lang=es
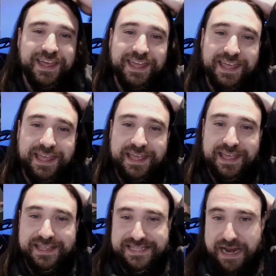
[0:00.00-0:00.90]

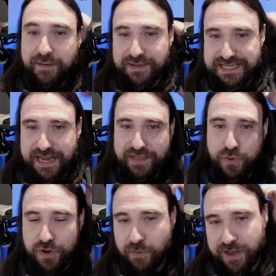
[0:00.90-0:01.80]
Y se la, se da un
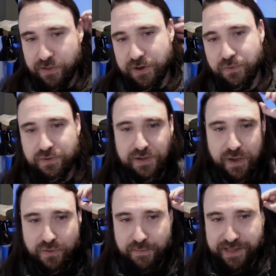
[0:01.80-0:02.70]
colaborador, a un, a
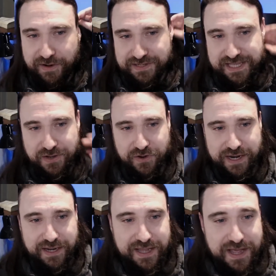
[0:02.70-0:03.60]
un compañero que esté ahí con
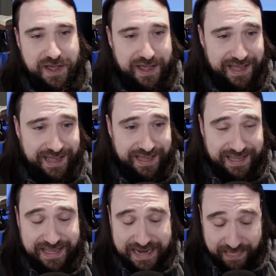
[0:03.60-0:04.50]
él.
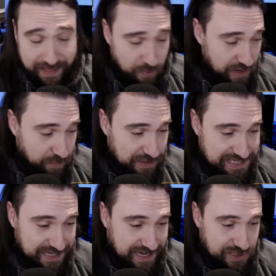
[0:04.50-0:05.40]
Y nada, bueno,
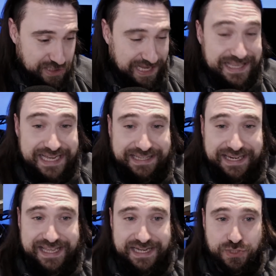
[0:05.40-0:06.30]
pues el caso es que él ya
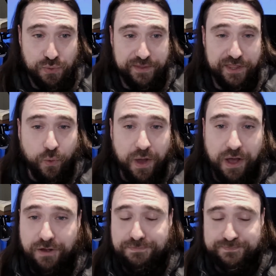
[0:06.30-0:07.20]
tenía su
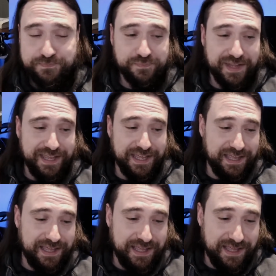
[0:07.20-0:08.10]
videojuego
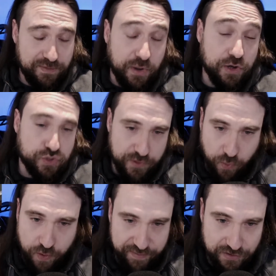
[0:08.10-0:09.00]
y... Bueno, su
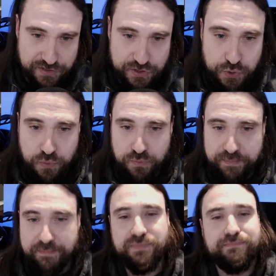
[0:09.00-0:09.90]
videojuego, perdón. Su
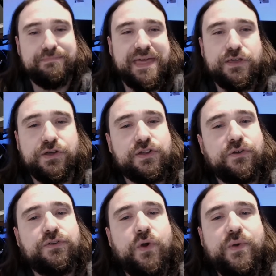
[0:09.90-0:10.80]
medio... No,
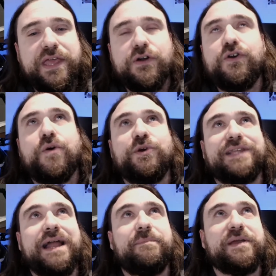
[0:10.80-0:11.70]
no un guión como
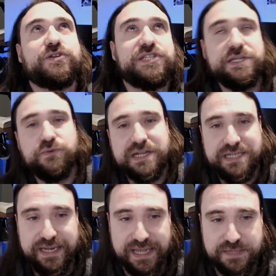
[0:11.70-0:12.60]
tal, pero sí unas
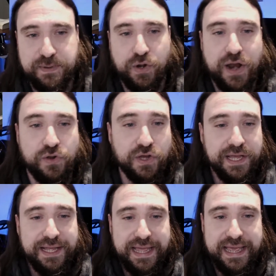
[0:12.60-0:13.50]
líneas. Pero claro,
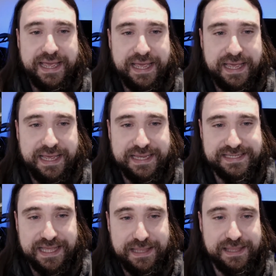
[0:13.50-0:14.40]
eh,
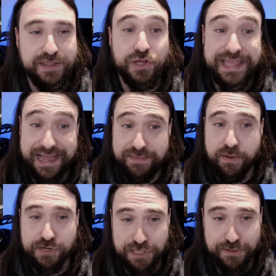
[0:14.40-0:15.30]
está diciendo... Y aquí
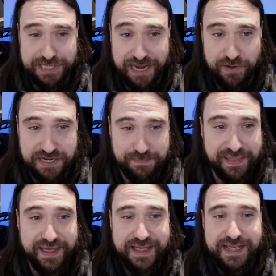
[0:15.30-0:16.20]
vemos que saca una
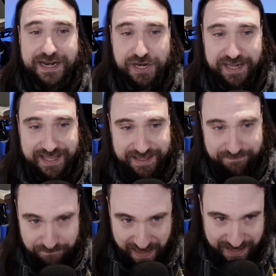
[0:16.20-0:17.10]
espada.
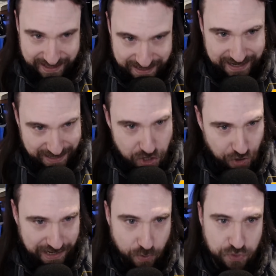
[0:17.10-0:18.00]

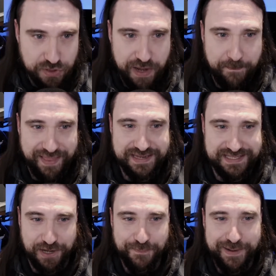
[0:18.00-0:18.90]
Lo que le gusta una espada a
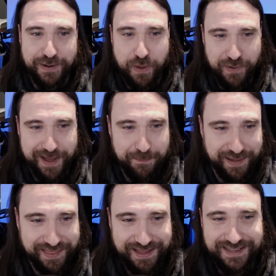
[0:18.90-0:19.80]
este hombre, una buena
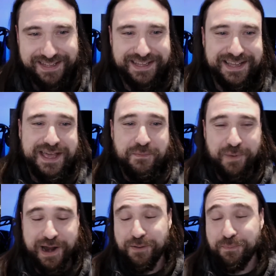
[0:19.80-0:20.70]
espada.
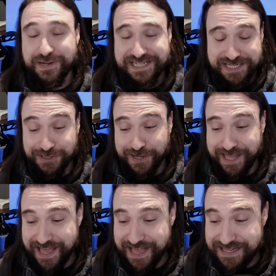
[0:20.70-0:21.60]
Bueno, pues eso,
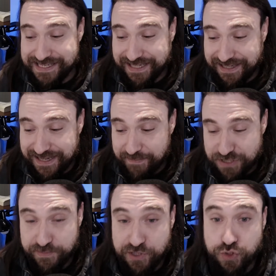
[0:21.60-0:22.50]
que él ya tenía
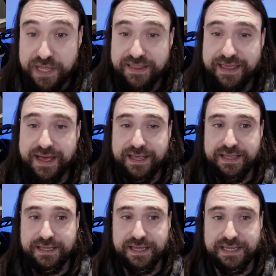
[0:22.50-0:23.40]
más o menos una idea
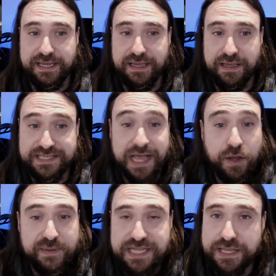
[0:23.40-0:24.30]
y que está en
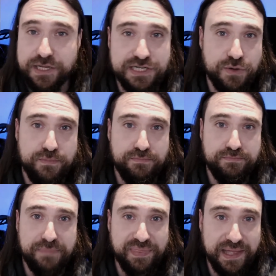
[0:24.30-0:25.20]
conversaciones
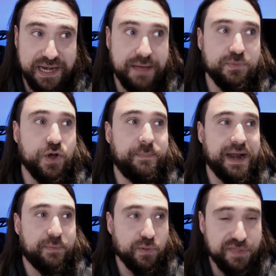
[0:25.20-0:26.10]
con Bandai Namco
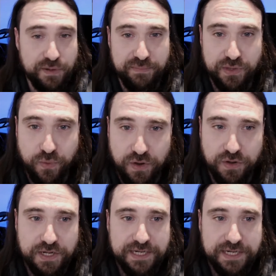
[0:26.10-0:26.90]
para producir un videojuego.